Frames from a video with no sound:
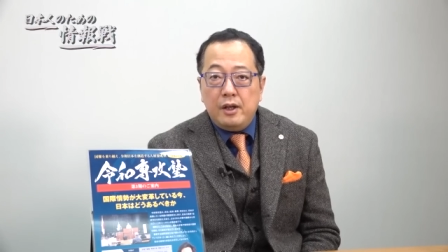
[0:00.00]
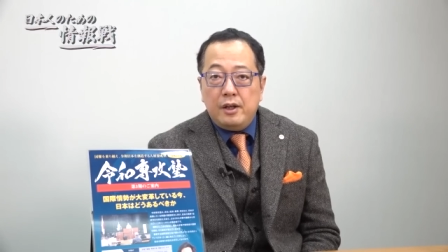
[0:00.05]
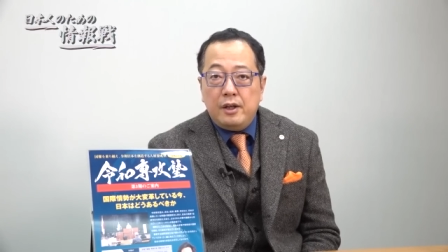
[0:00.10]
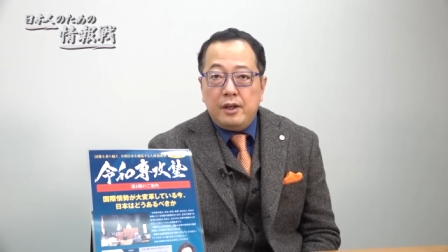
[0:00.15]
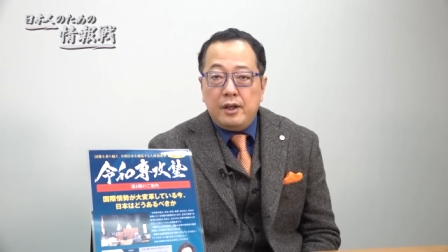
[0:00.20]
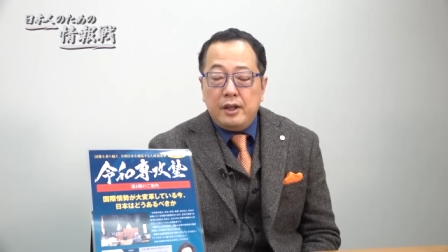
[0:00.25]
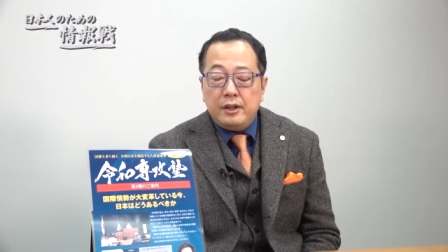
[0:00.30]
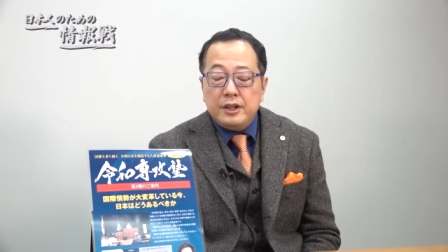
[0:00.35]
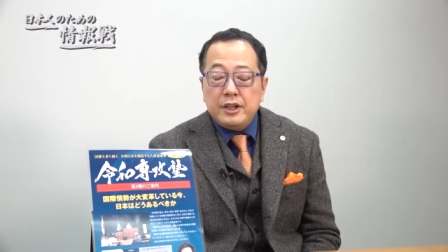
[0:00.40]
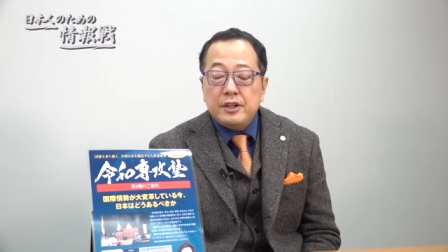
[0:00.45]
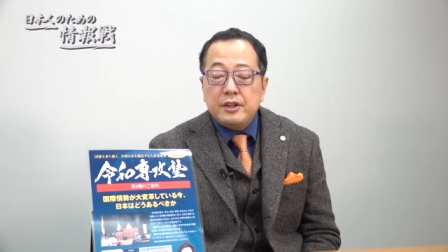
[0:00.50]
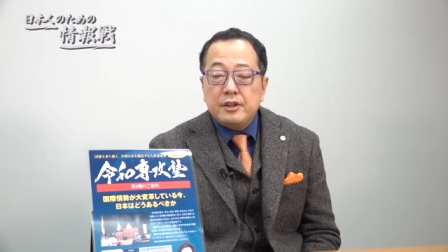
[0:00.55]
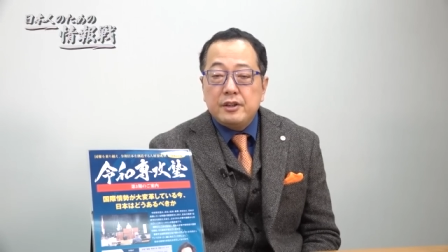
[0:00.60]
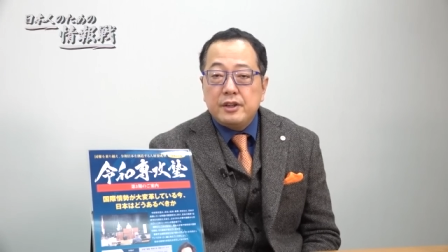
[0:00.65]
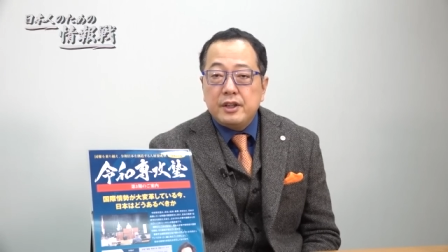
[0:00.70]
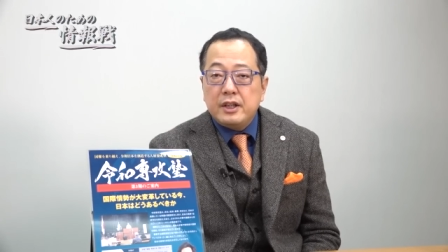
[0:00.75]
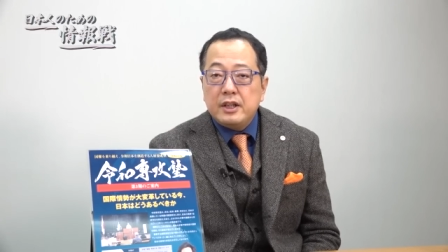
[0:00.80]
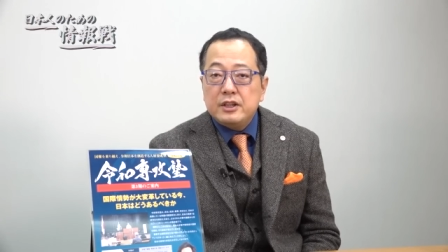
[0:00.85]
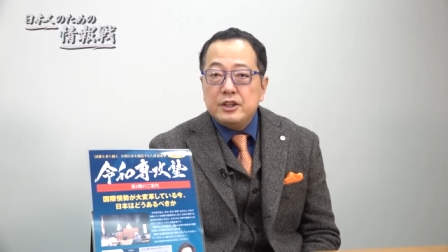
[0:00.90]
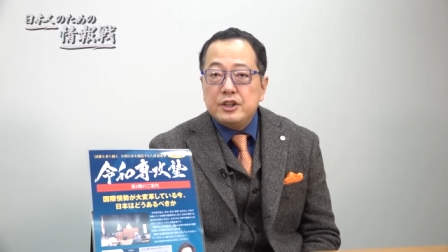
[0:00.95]
えー、日
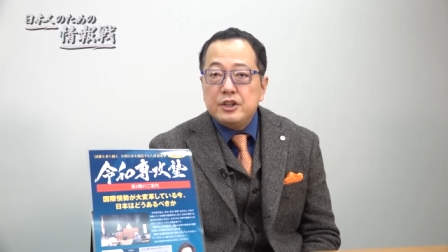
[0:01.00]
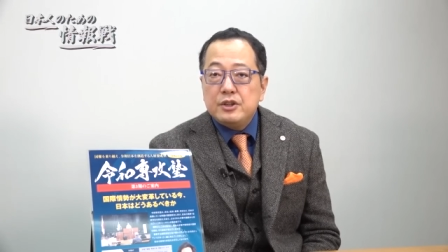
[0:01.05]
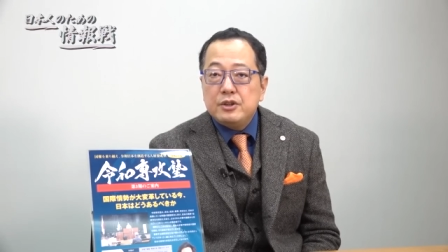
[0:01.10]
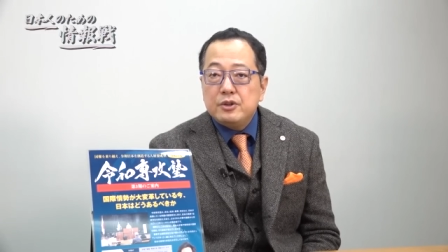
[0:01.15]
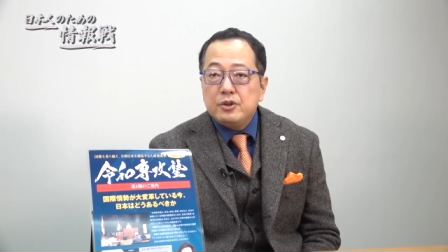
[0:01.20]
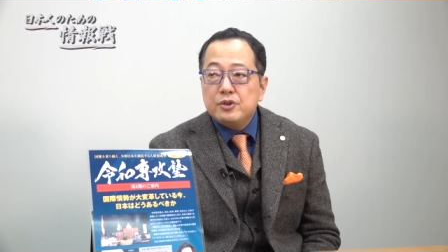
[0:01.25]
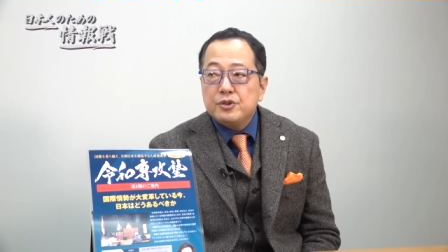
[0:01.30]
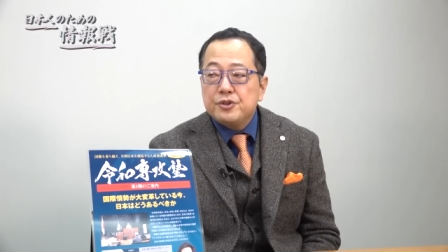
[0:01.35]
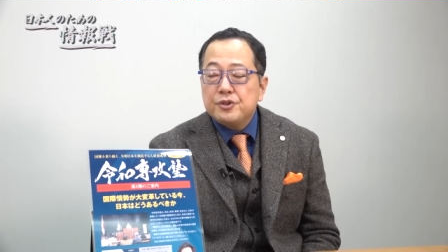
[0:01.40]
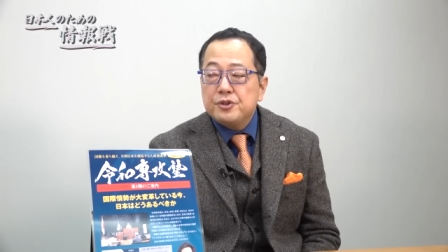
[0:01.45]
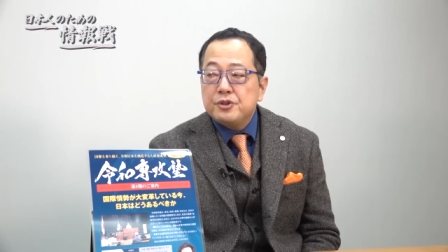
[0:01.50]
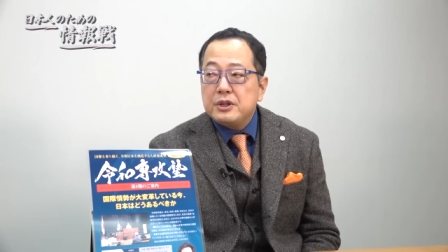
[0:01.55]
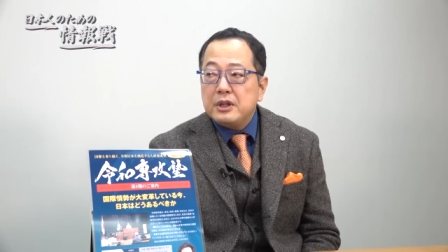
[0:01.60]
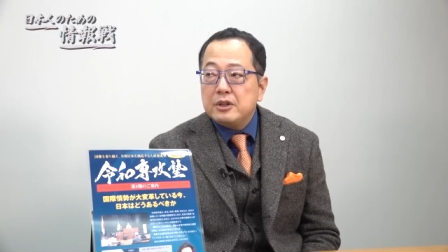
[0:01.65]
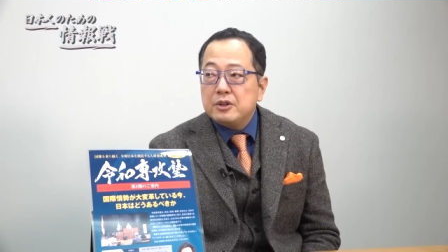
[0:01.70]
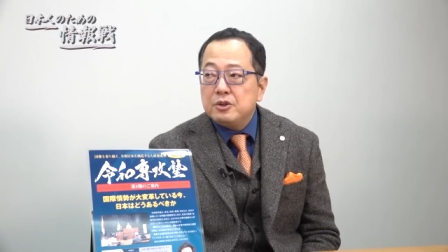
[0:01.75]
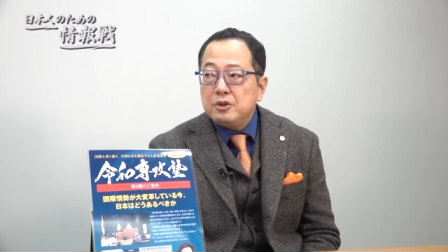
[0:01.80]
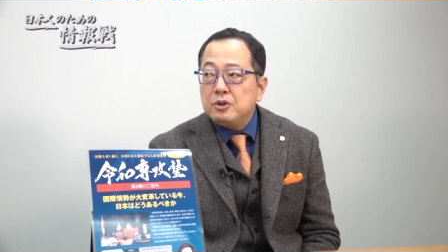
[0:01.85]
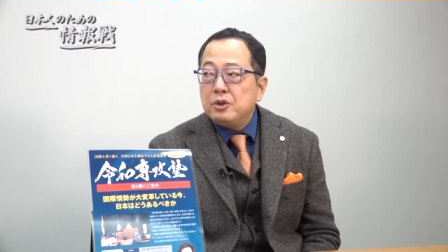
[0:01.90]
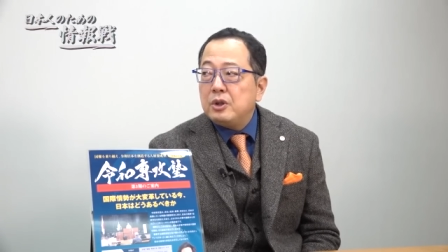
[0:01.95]
系人の通
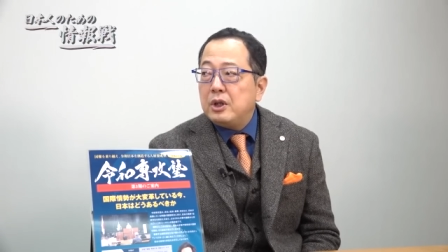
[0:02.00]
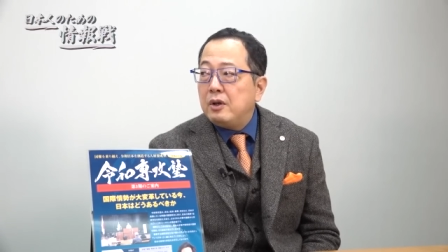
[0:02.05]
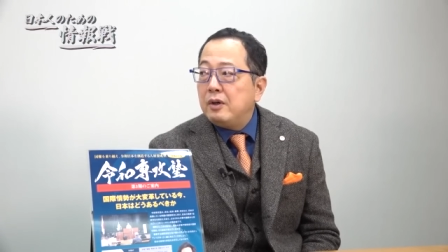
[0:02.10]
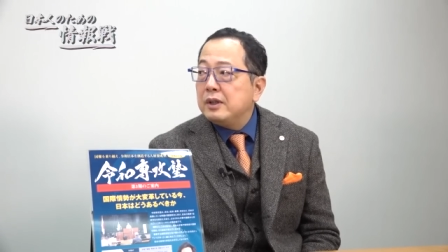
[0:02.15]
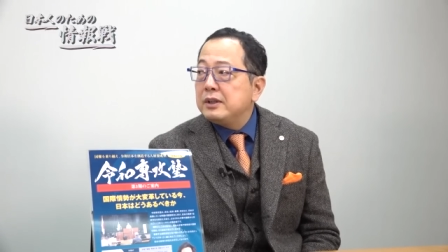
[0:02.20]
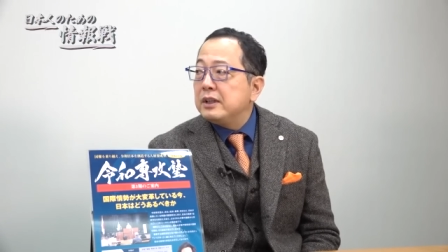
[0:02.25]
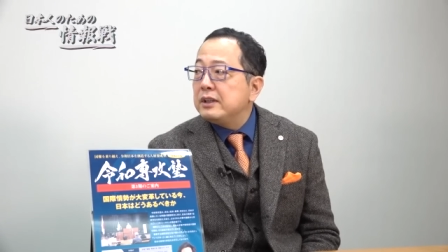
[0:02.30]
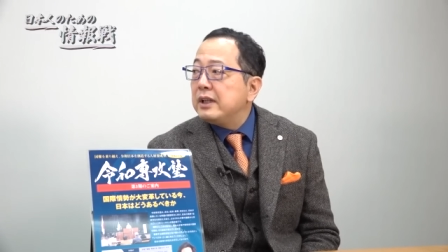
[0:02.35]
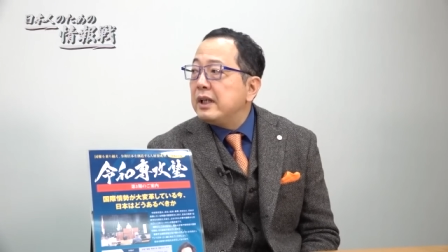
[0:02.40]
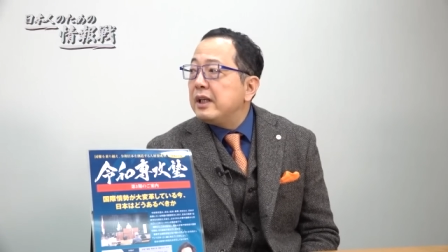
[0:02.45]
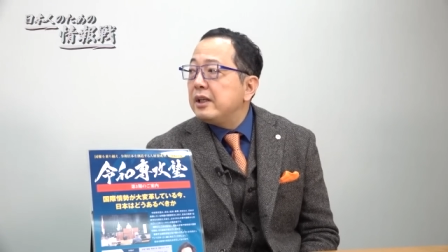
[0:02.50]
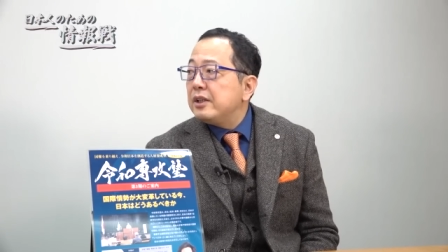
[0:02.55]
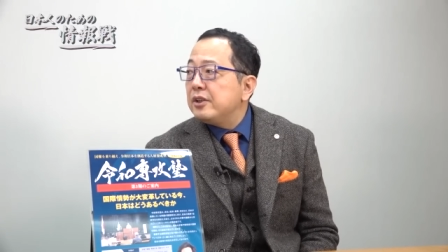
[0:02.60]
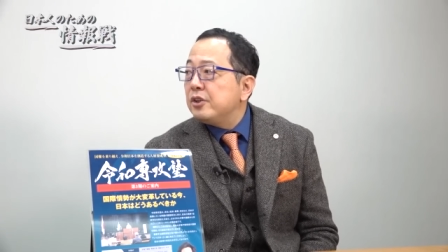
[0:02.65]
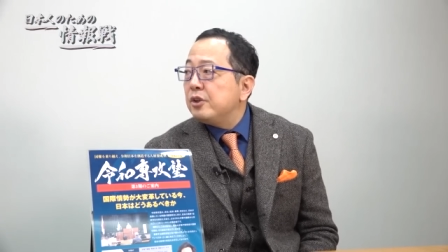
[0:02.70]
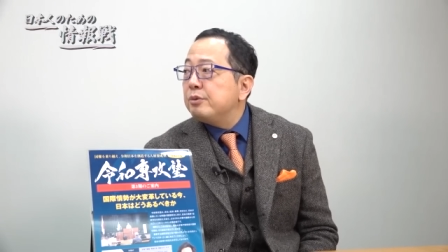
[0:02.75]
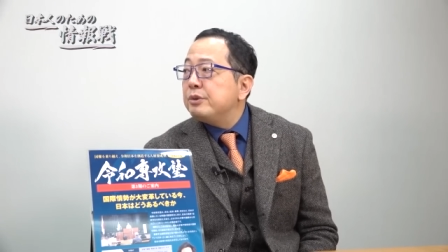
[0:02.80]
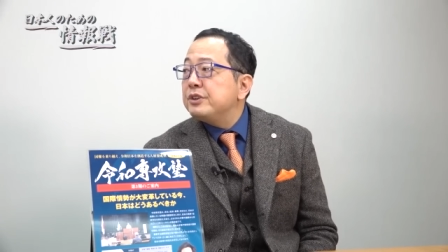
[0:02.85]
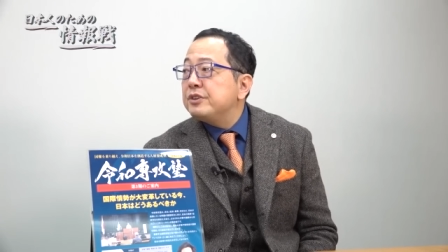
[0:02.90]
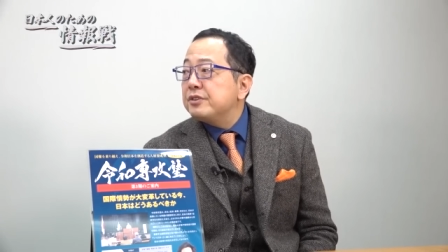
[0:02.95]
訳を慌てて
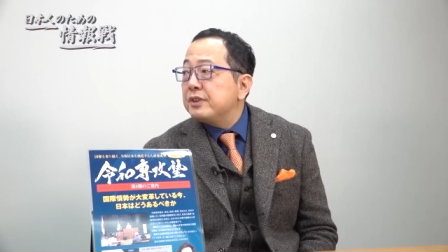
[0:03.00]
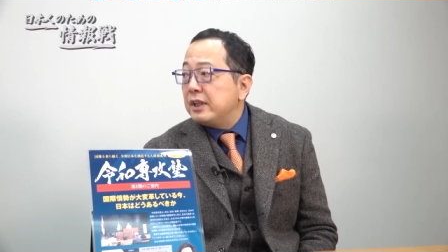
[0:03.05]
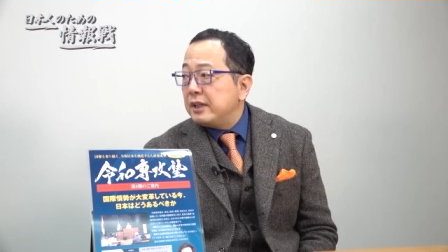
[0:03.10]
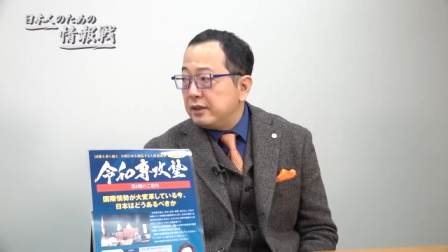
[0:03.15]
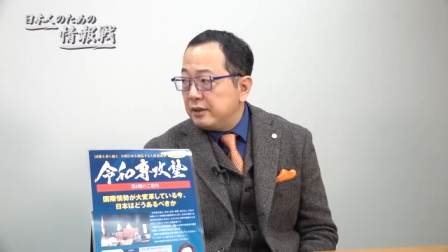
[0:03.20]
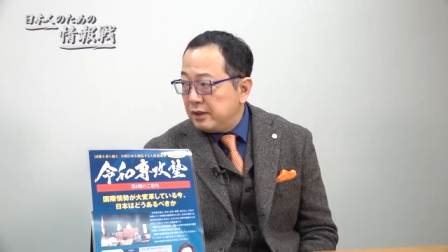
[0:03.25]
呼びつけて、